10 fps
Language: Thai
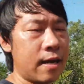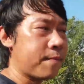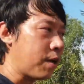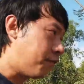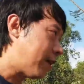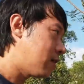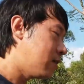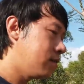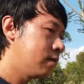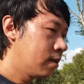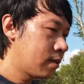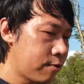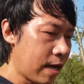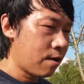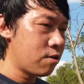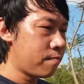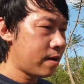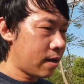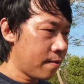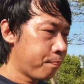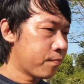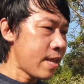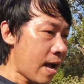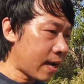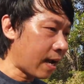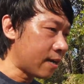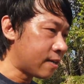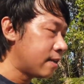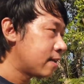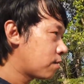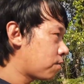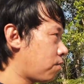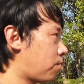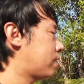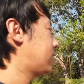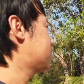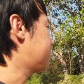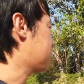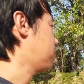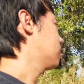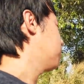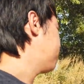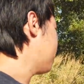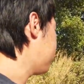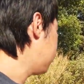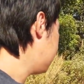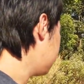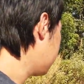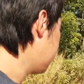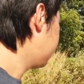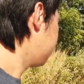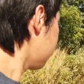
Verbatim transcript: การทำแกวฟางก็คือหนาวหนาวเรามาย่างไก่กินกันร้อนๆอะไรอย่างสมัยก่อนก็จะเป็นแบบนี้นะฮะ